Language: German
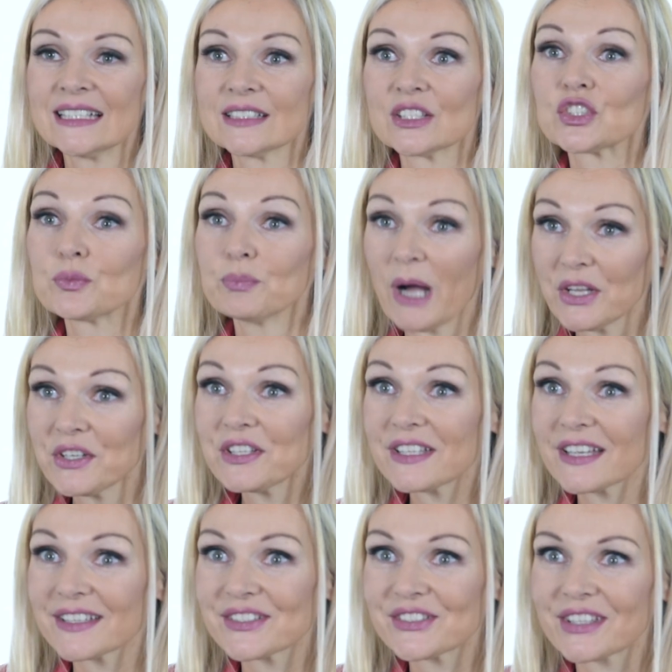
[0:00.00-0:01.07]
Das
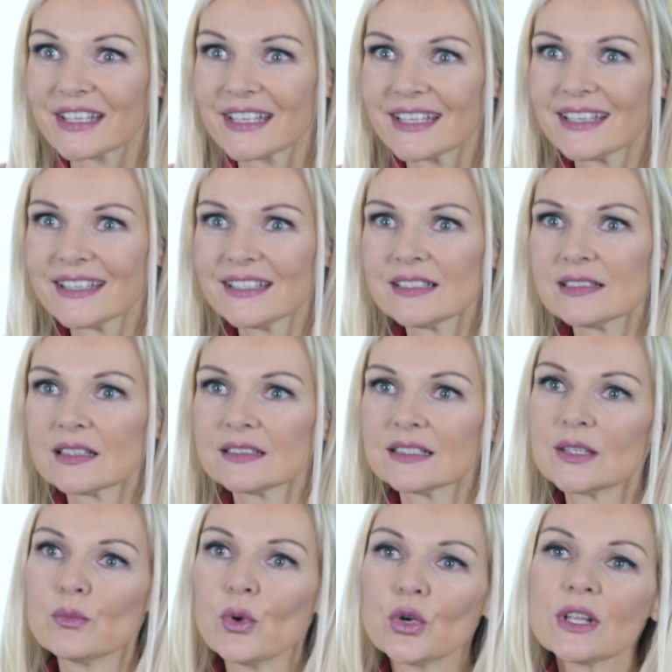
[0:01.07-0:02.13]
Spannende als Trainer ist, dass
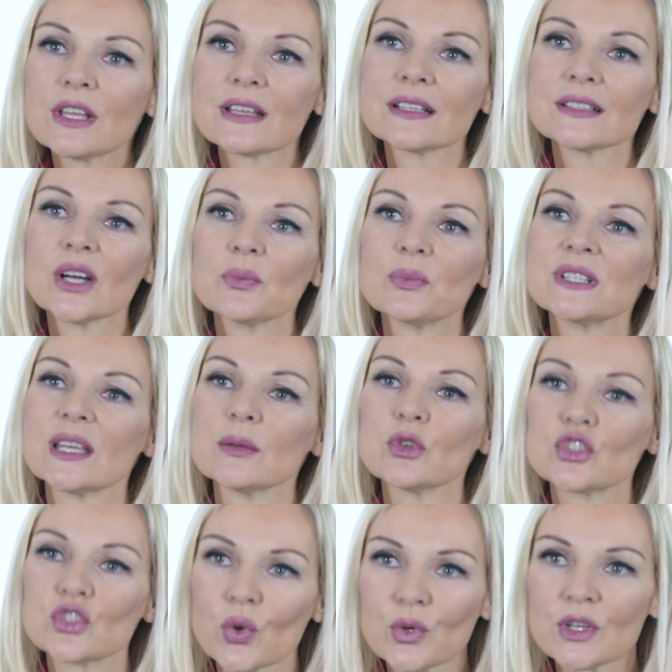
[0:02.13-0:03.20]
ich die Möglichkeit habe, mit
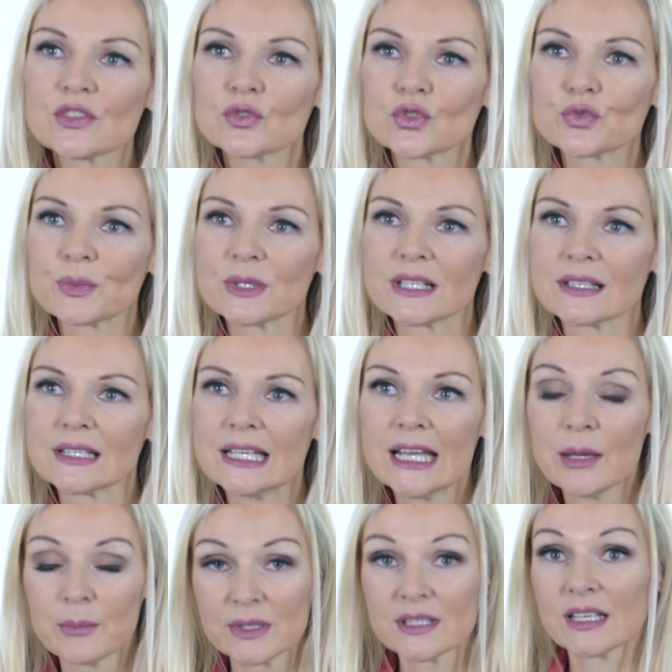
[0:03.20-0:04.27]
Emotionen zu spielen,
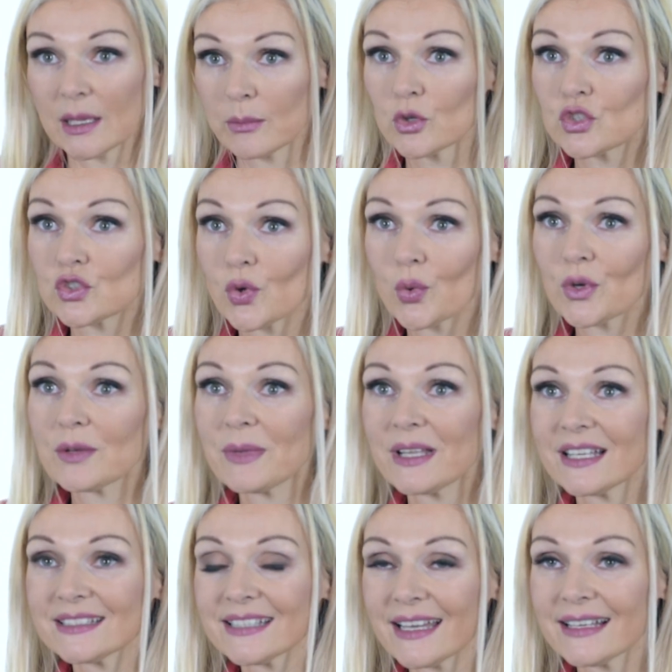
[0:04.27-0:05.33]
mit den Emotionen
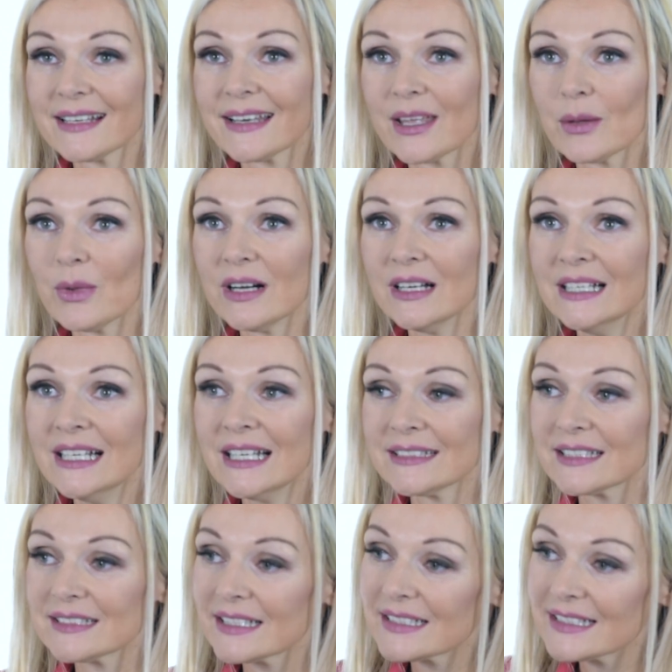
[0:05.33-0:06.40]
meiner Teilnehmer,
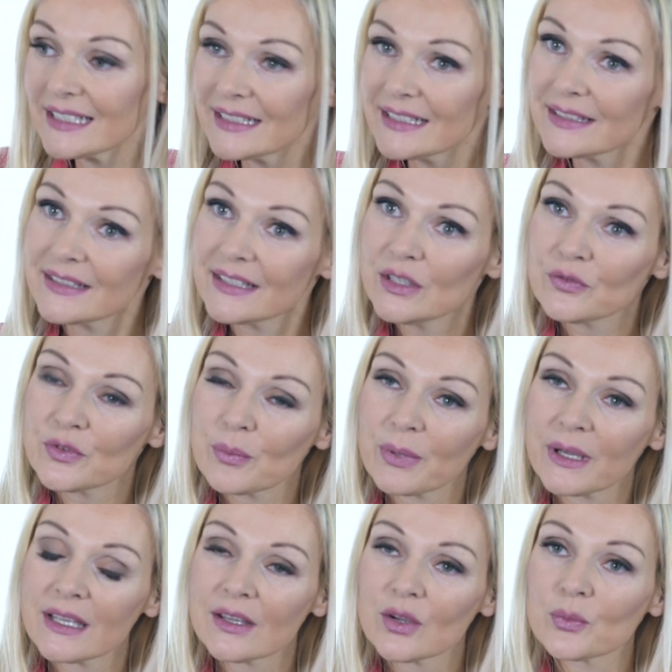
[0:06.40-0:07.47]
dass ich sie in die Tiefe
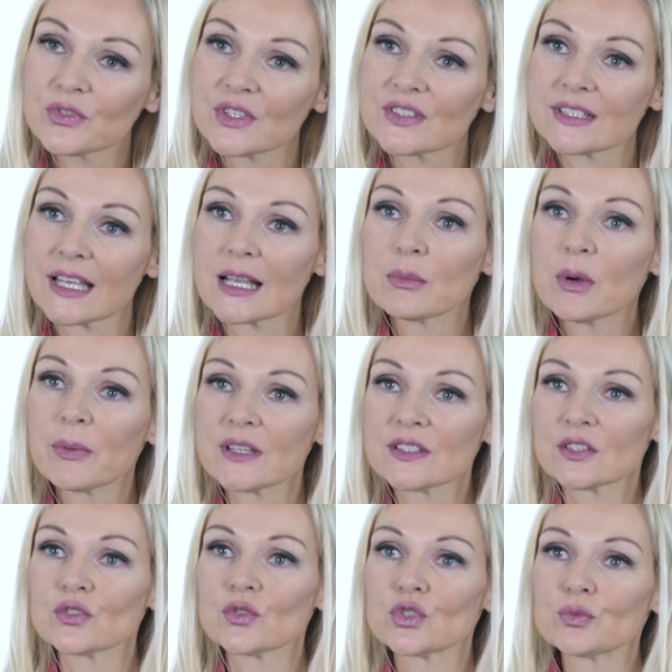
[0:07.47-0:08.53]
bringe, um sich selber
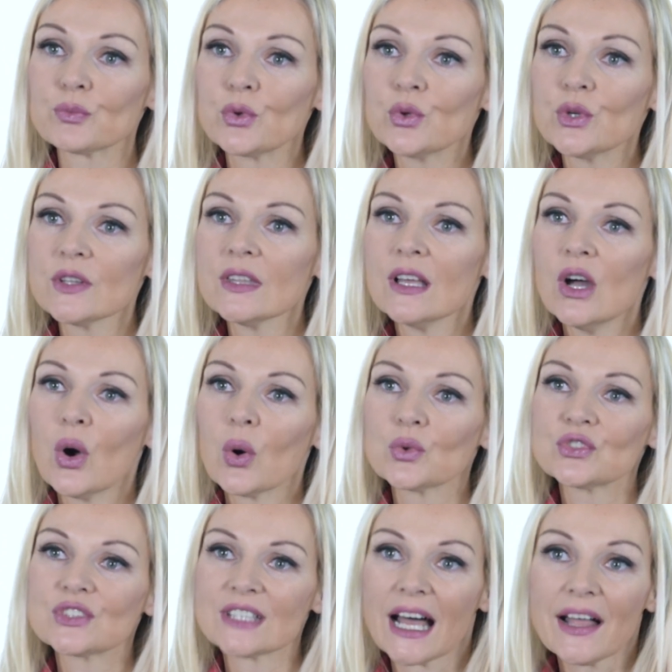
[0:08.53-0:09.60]
besser zu spüren
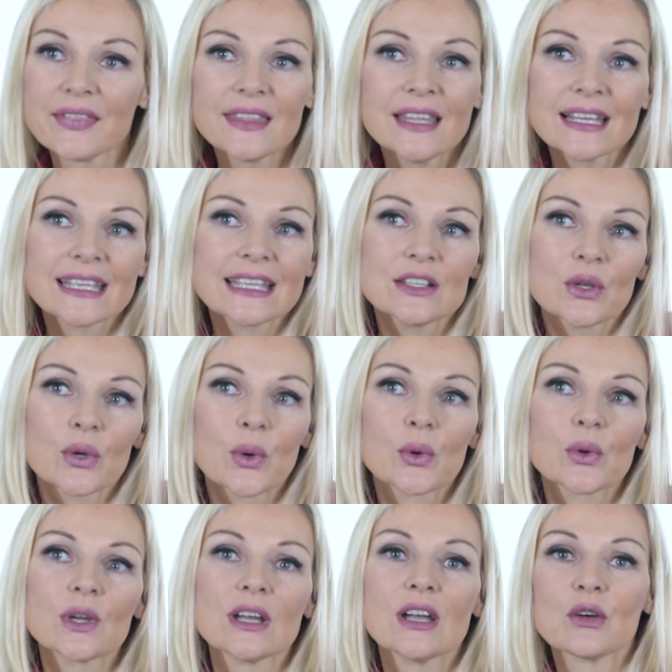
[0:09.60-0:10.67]
und dann in die
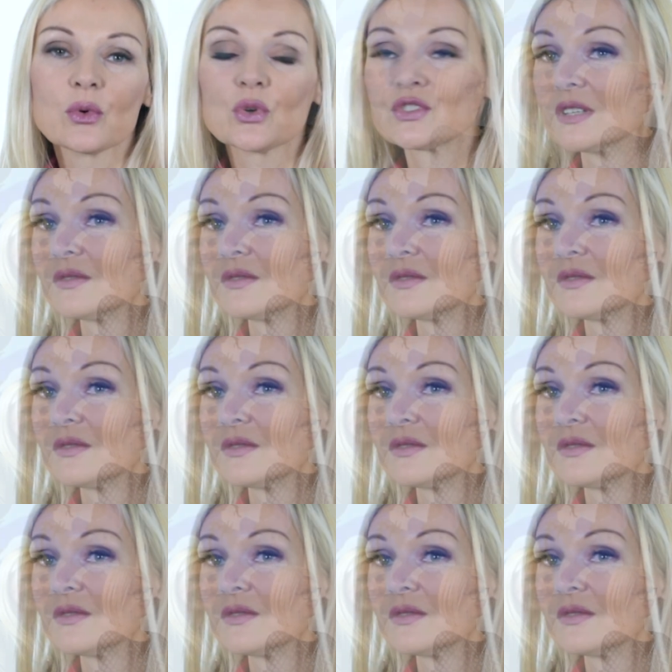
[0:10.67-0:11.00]
Höhe, wo es